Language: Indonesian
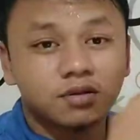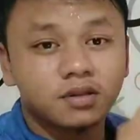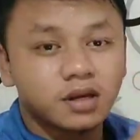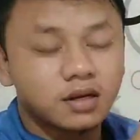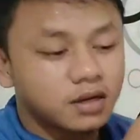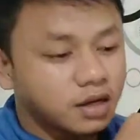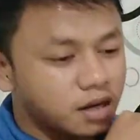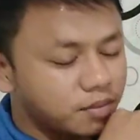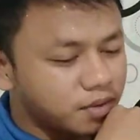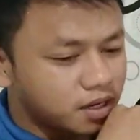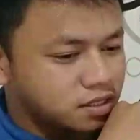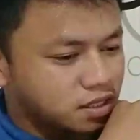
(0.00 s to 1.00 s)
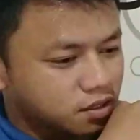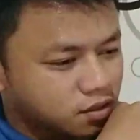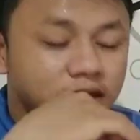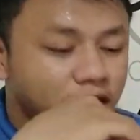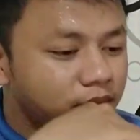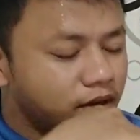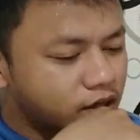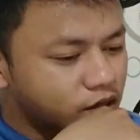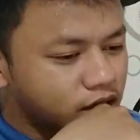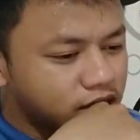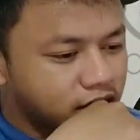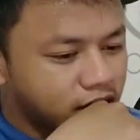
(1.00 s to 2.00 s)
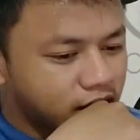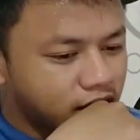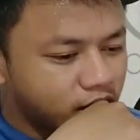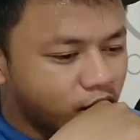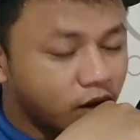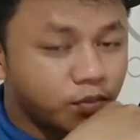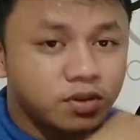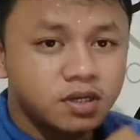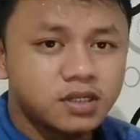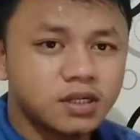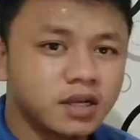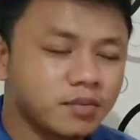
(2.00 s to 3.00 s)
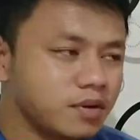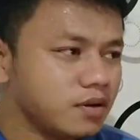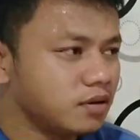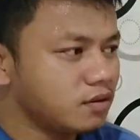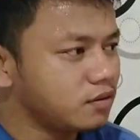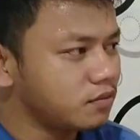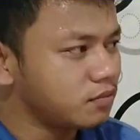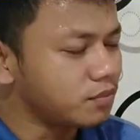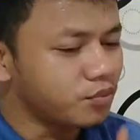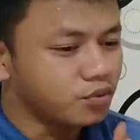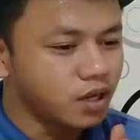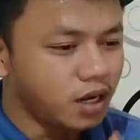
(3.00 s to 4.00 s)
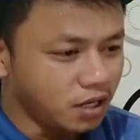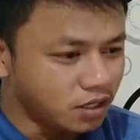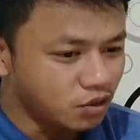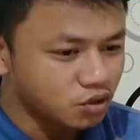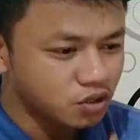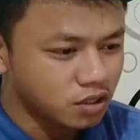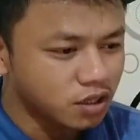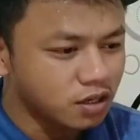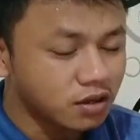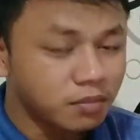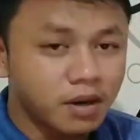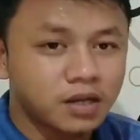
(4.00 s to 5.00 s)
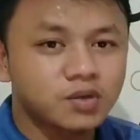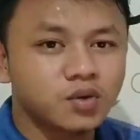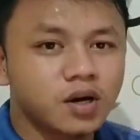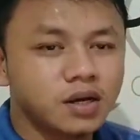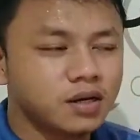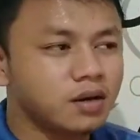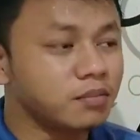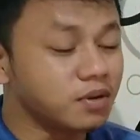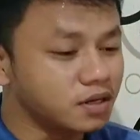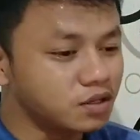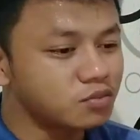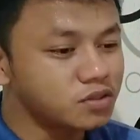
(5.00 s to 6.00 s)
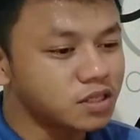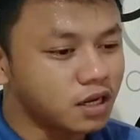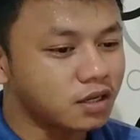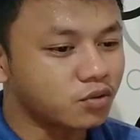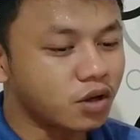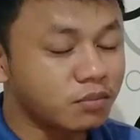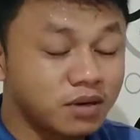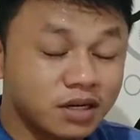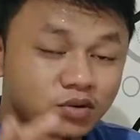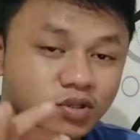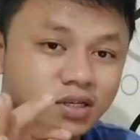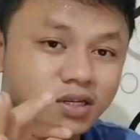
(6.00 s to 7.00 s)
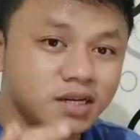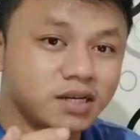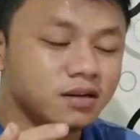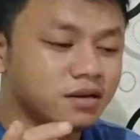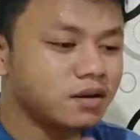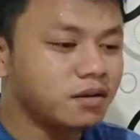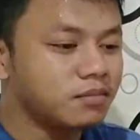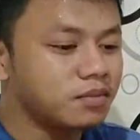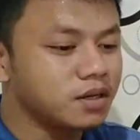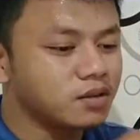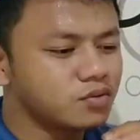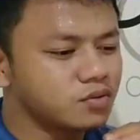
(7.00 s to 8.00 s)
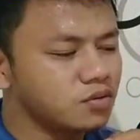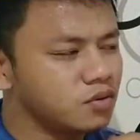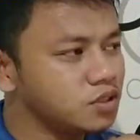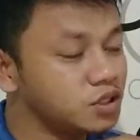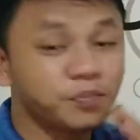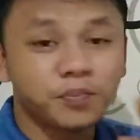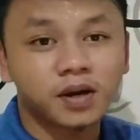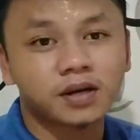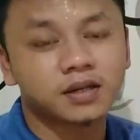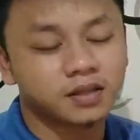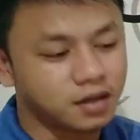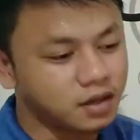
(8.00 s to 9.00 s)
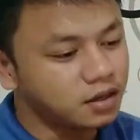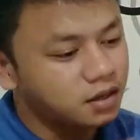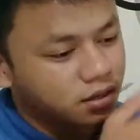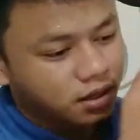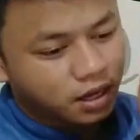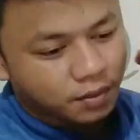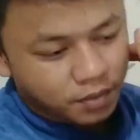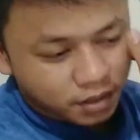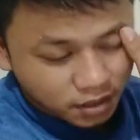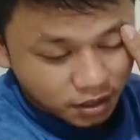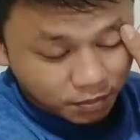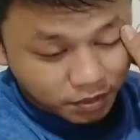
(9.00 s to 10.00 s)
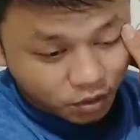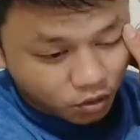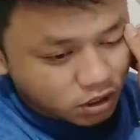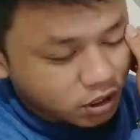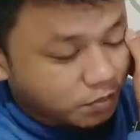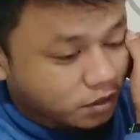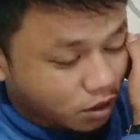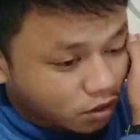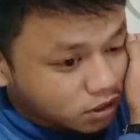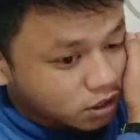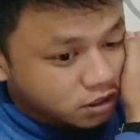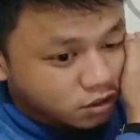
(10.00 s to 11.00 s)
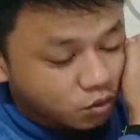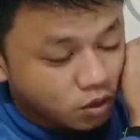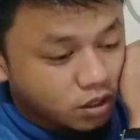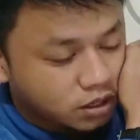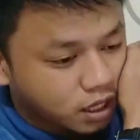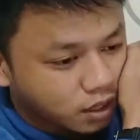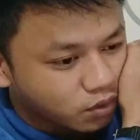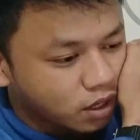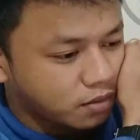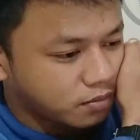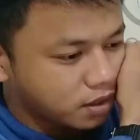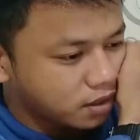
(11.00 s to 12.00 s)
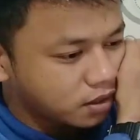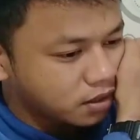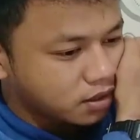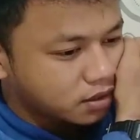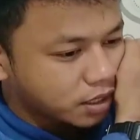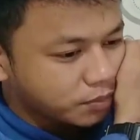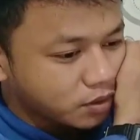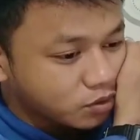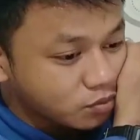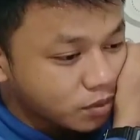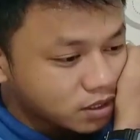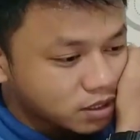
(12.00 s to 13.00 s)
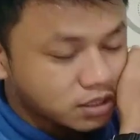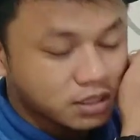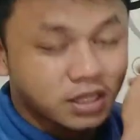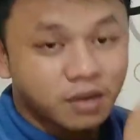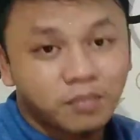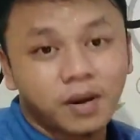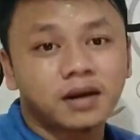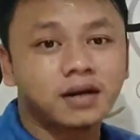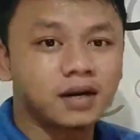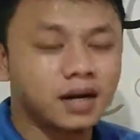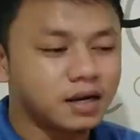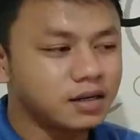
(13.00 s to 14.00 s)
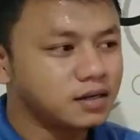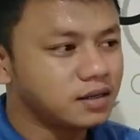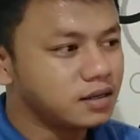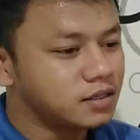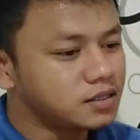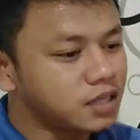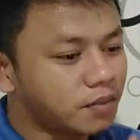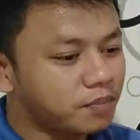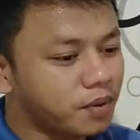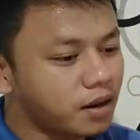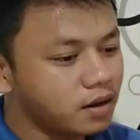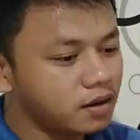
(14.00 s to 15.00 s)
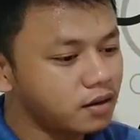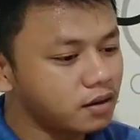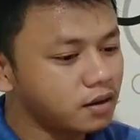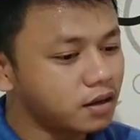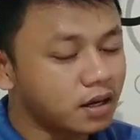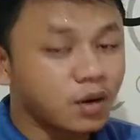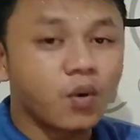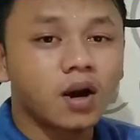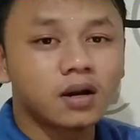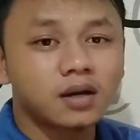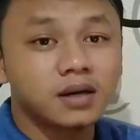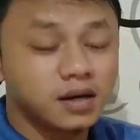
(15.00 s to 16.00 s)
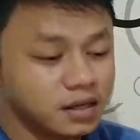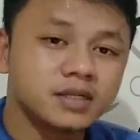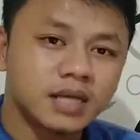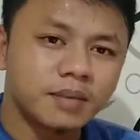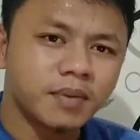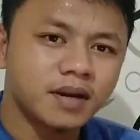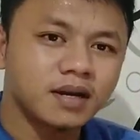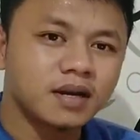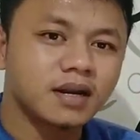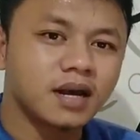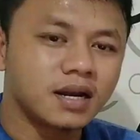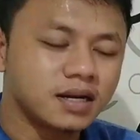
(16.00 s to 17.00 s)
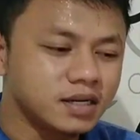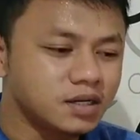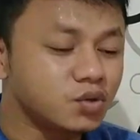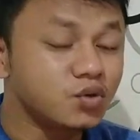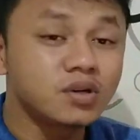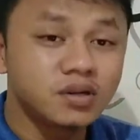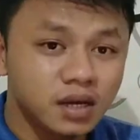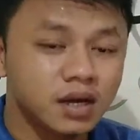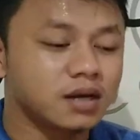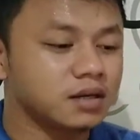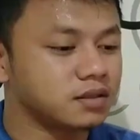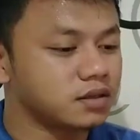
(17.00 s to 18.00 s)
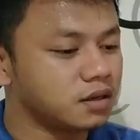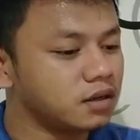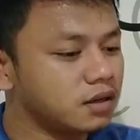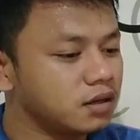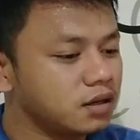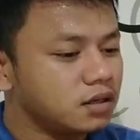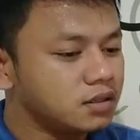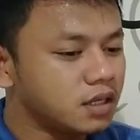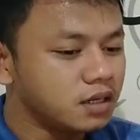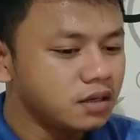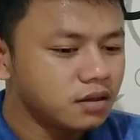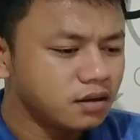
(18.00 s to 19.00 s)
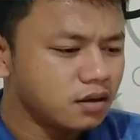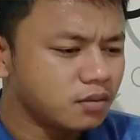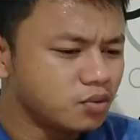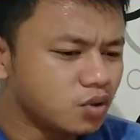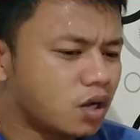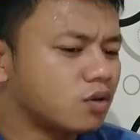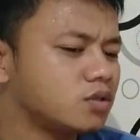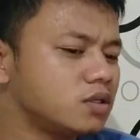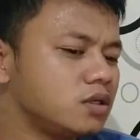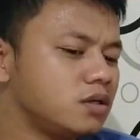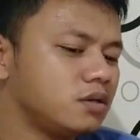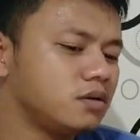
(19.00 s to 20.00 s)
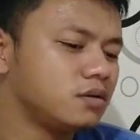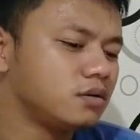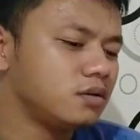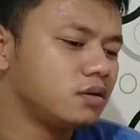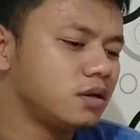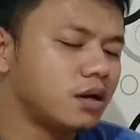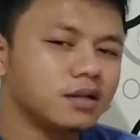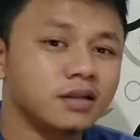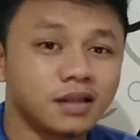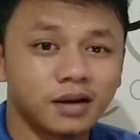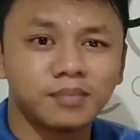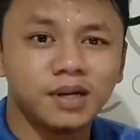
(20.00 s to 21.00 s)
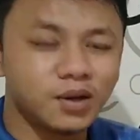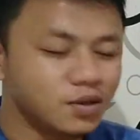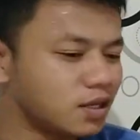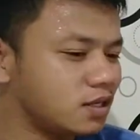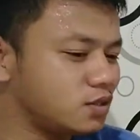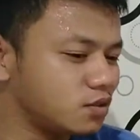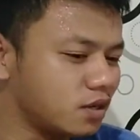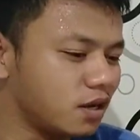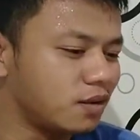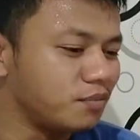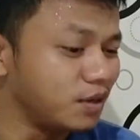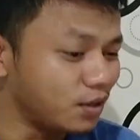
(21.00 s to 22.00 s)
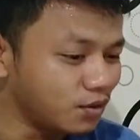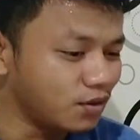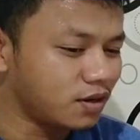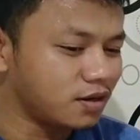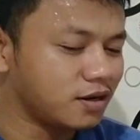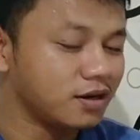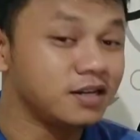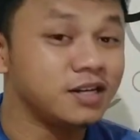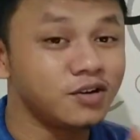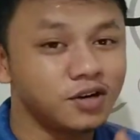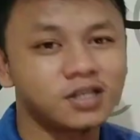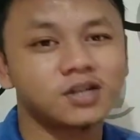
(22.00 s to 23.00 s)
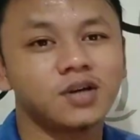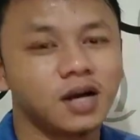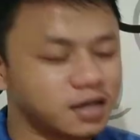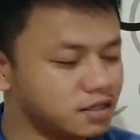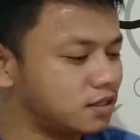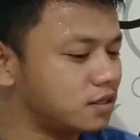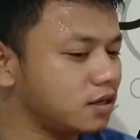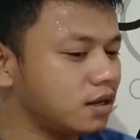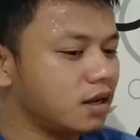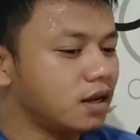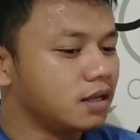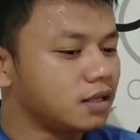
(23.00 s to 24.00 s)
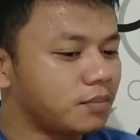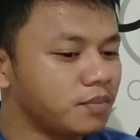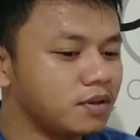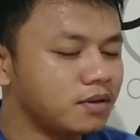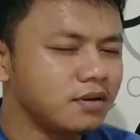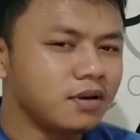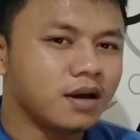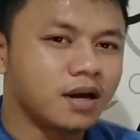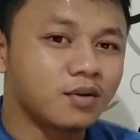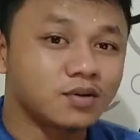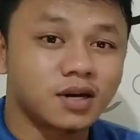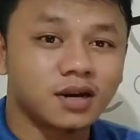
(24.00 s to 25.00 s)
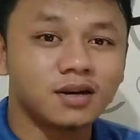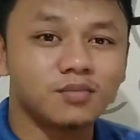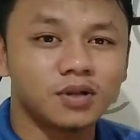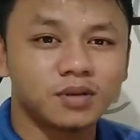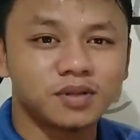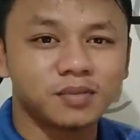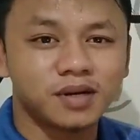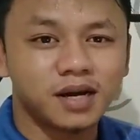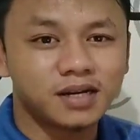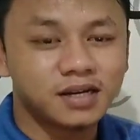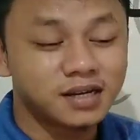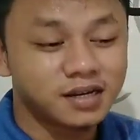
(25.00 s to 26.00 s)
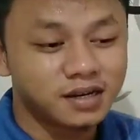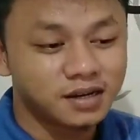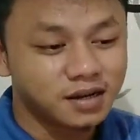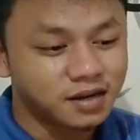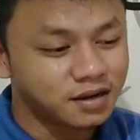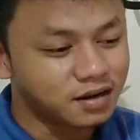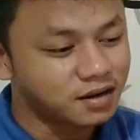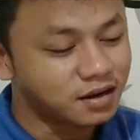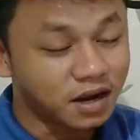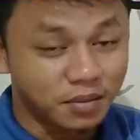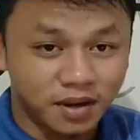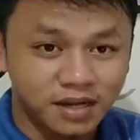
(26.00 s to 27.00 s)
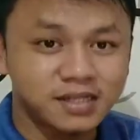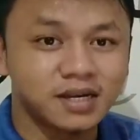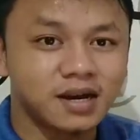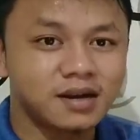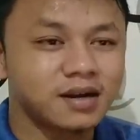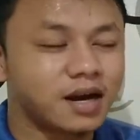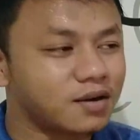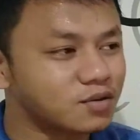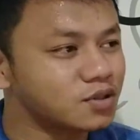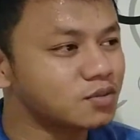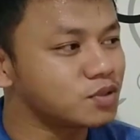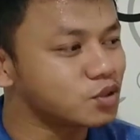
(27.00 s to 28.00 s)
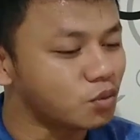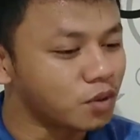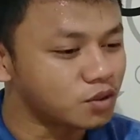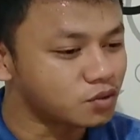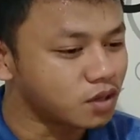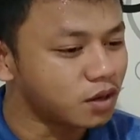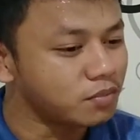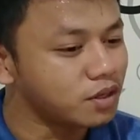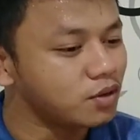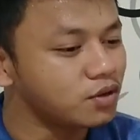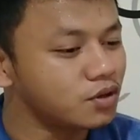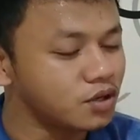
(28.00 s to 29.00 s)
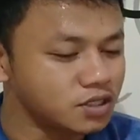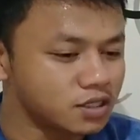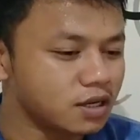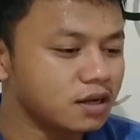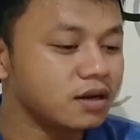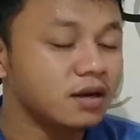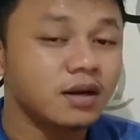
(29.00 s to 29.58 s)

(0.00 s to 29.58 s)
aku tentang negara Malaysia itu ya benar juga sih ya. Walaupun kecil tapi mempunyai industri dan kemajuan yang begitu besar gitu, yang begitu segit, yang begitu cepat gitu ya. Apalagi dengan Petronas ya Petronas sih gue udah tahu lama, tapi itu masih terpandang sampai ke luar negeri, sampai dikenali dunia gitu ya. Jadi eh, menurut aku sih ya tentang Milo tadi juga ya, Milo eh, di Indonesia juga ada sih tapi ya aku saranin buat teman-teman yang ada di uh, negara Malaysia harus mencoba juga Milo Indonesia